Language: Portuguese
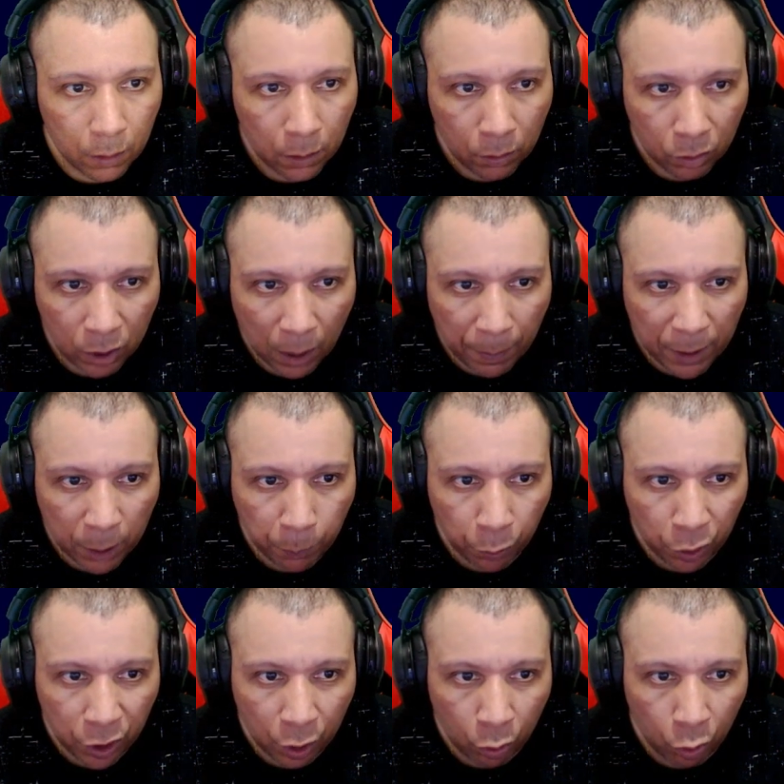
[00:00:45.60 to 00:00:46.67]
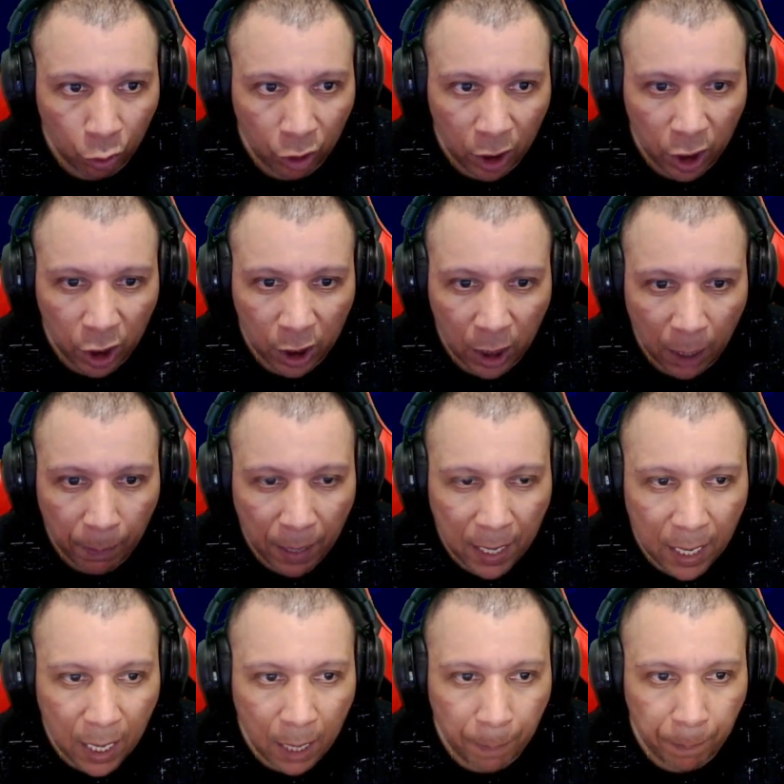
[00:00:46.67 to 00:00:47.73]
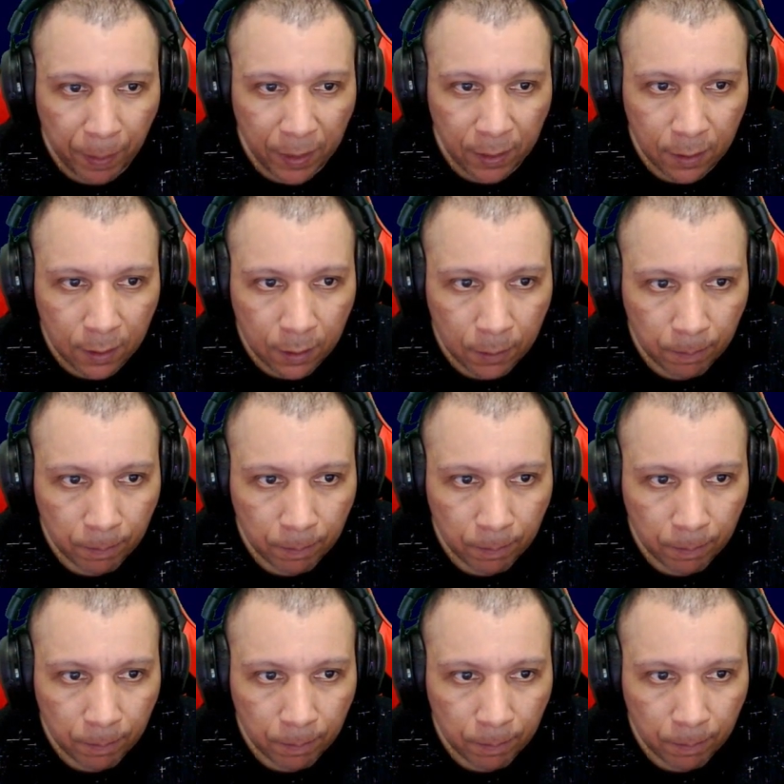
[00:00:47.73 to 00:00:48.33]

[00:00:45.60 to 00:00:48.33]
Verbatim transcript: Não sabe a disposição que eu tenho de trabalhar, rapaz.